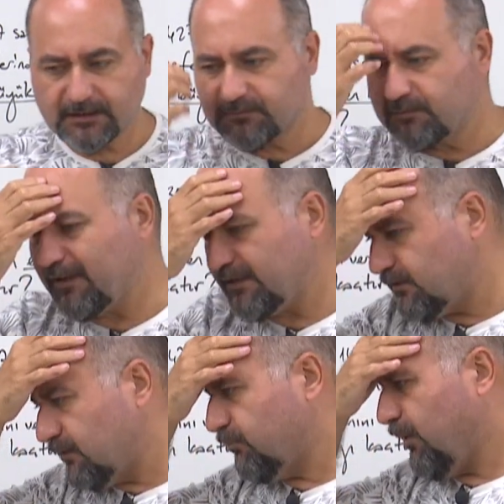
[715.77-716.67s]
Şimdi
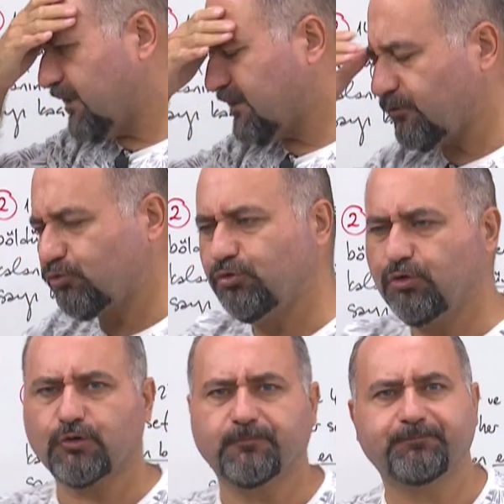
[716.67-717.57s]
ben bazen
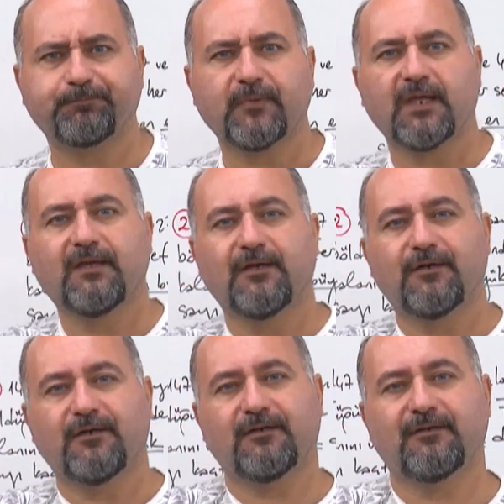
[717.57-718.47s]
duyuyorum.
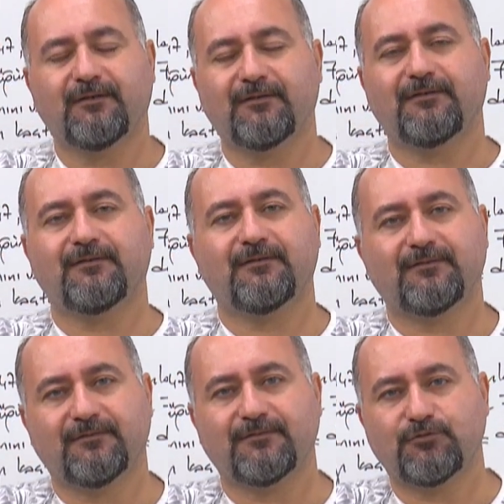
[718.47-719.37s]

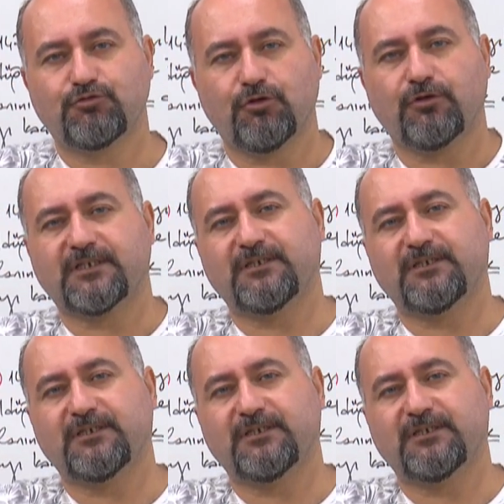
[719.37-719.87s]
Ee, diyor